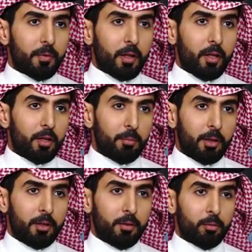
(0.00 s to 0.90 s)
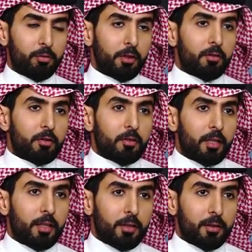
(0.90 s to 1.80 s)
غريب يعني وجست
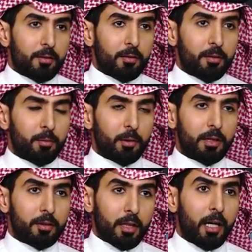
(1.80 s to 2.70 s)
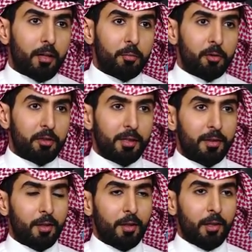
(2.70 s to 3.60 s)
شيء كنت خايف من شيء
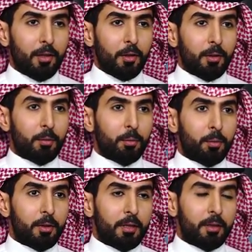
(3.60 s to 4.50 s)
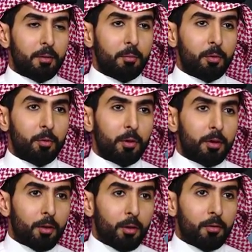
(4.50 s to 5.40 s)
ومن قوة
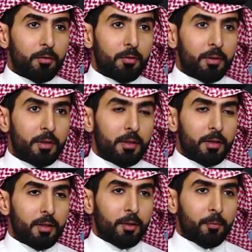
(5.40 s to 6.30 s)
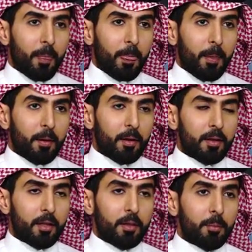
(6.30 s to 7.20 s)
الخوف
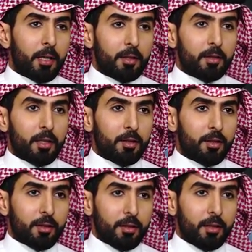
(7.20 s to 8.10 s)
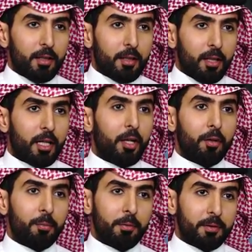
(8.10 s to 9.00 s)
يعني ما كنت أقدر أقرب